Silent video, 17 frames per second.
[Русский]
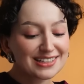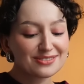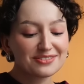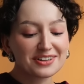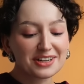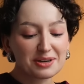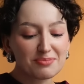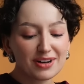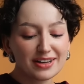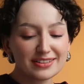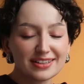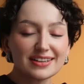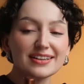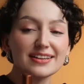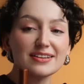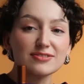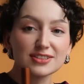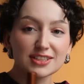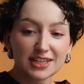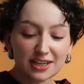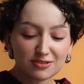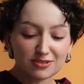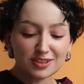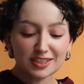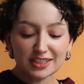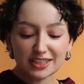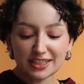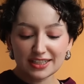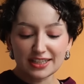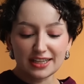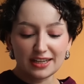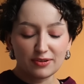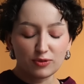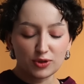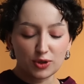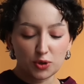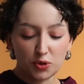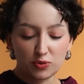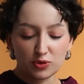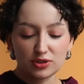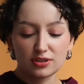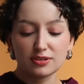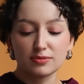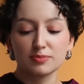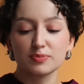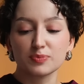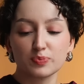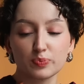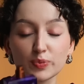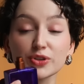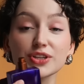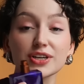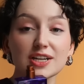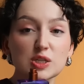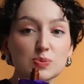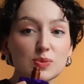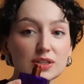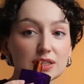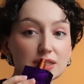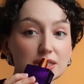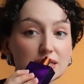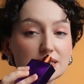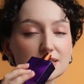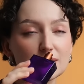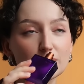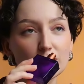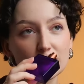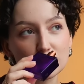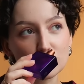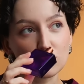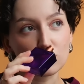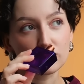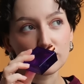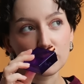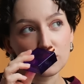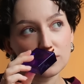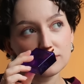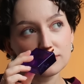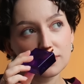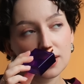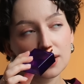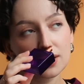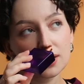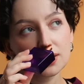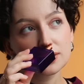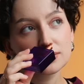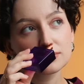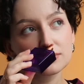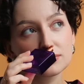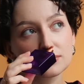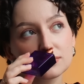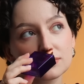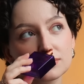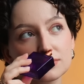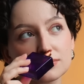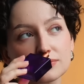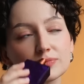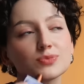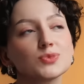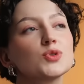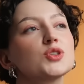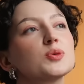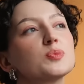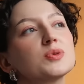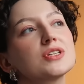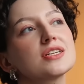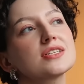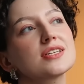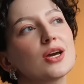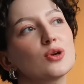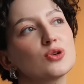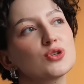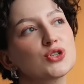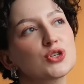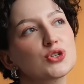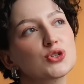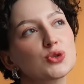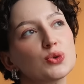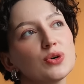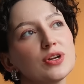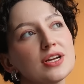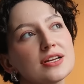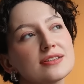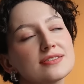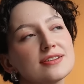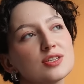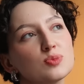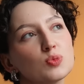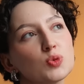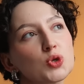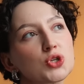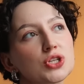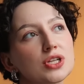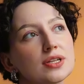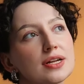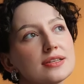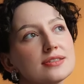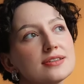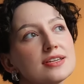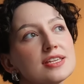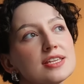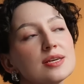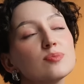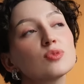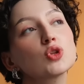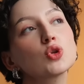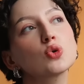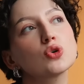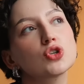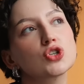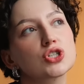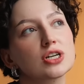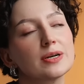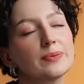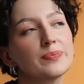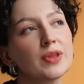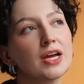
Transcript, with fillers: этого аромата и в тревелах, и вот такой вот полноразмерный 30-миллилитровый флакон. Ну, это потрясающая история. Здесь можно найти немножко